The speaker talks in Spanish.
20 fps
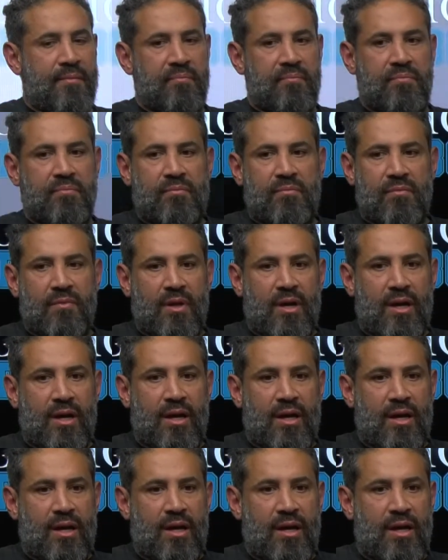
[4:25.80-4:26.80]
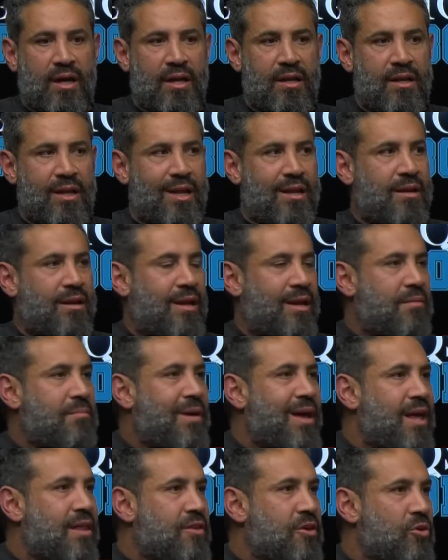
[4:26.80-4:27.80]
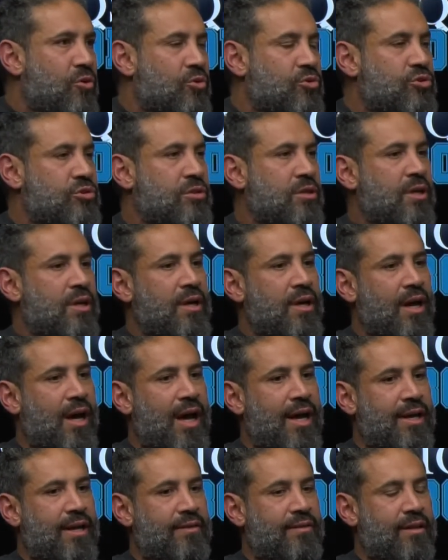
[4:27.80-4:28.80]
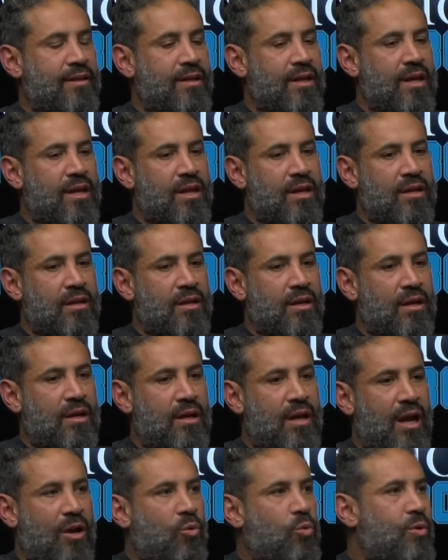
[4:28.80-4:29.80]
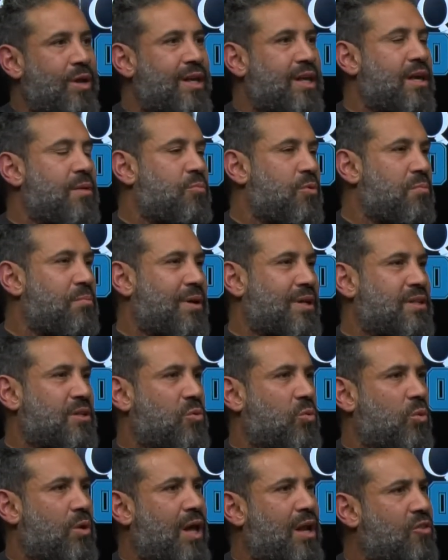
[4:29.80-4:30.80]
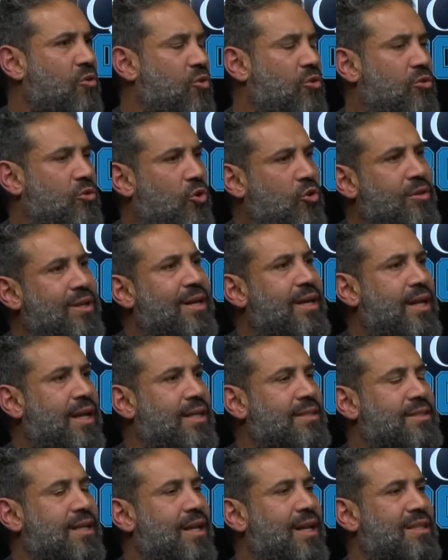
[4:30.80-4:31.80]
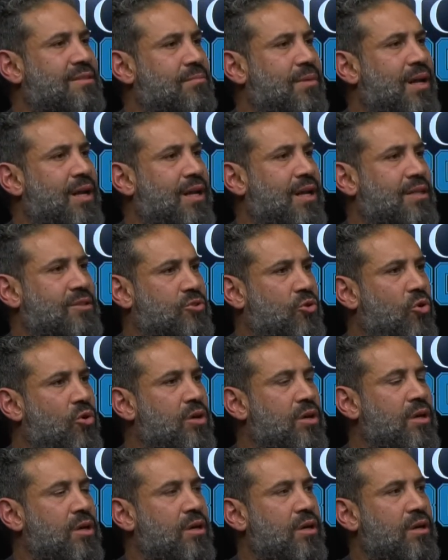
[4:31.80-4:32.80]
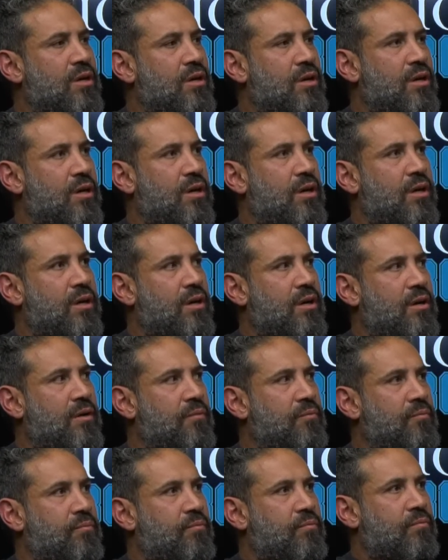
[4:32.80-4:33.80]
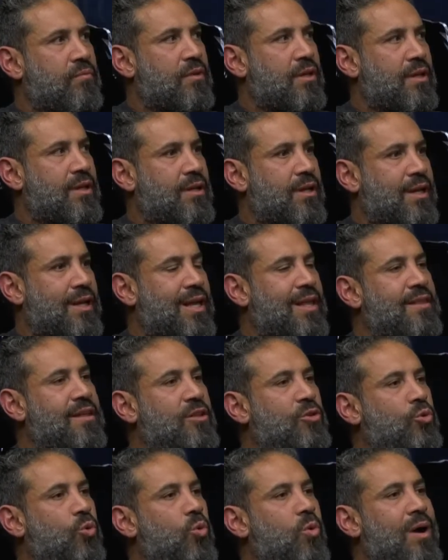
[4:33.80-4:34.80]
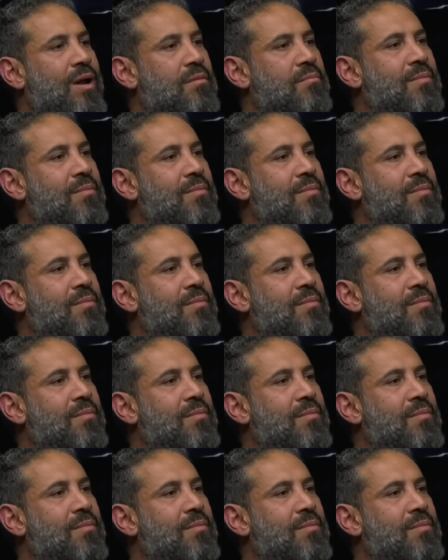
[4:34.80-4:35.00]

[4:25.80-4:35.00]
mm, en, medios, hay que tener eh, algún equipo en particular. ¿Dónde, crees que las marcas hoy eh, reditúan